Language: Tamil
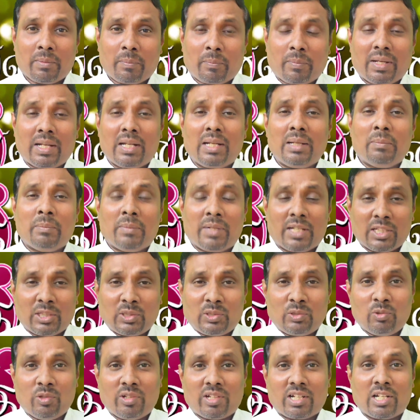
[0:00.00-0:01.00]
பல்
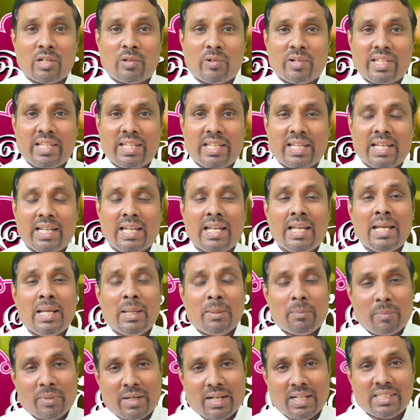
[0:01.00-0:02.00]
மருத்துவர்களுடைய
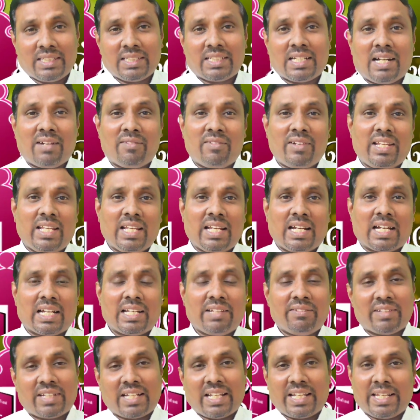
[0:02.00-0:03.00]
பாதுகாவலியாக
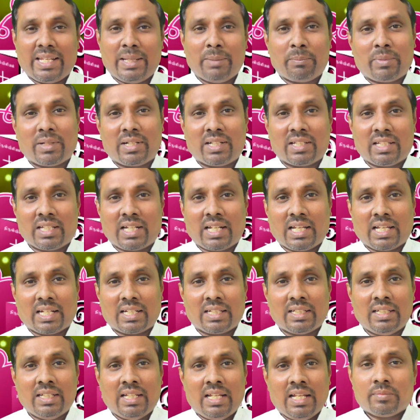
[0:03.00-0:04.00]
இவர் அறியப்படுகிறார்
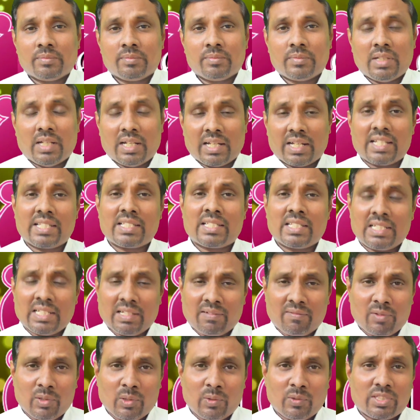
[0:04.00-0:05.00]
அரசன்
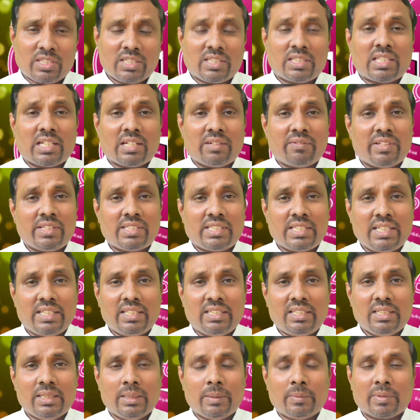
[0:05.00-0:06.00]
அவ்வளோ சித்திரவை
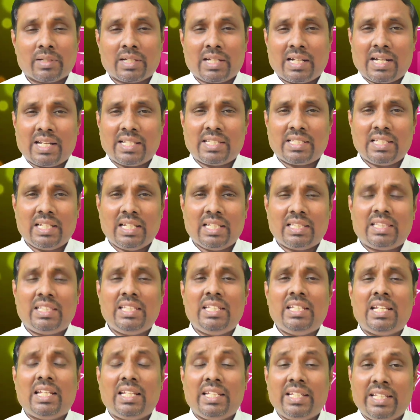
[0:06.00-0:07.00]
செய்து கடைசியில்
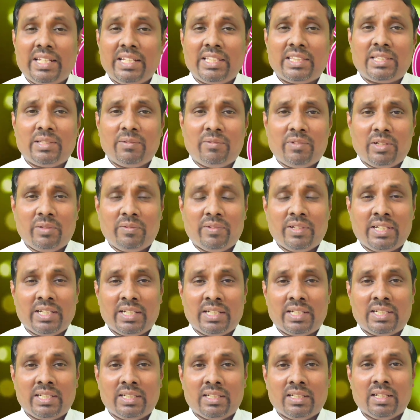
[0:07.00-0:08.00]
தீயில எரித்து விடுவேன்
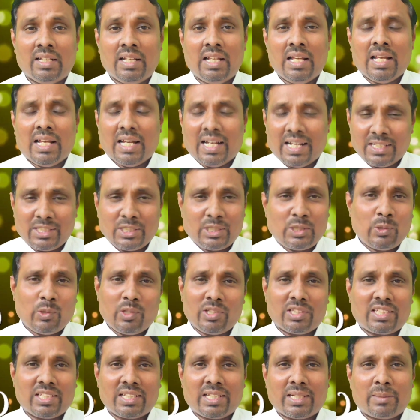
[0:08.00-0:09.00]
என்று
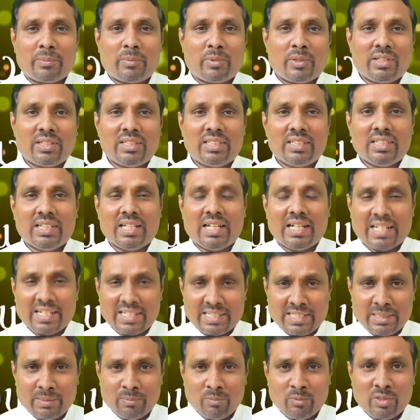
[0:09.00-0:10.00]
அச்சுறுத்துகிற பொழுது
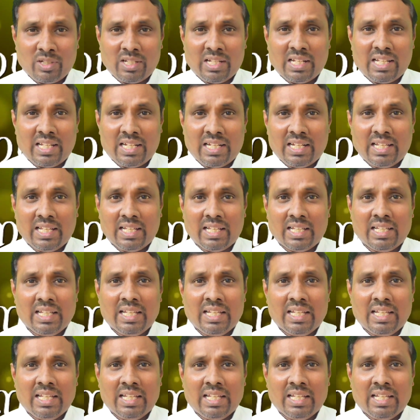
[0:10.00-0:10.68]
அரசன் முன்னிலையில்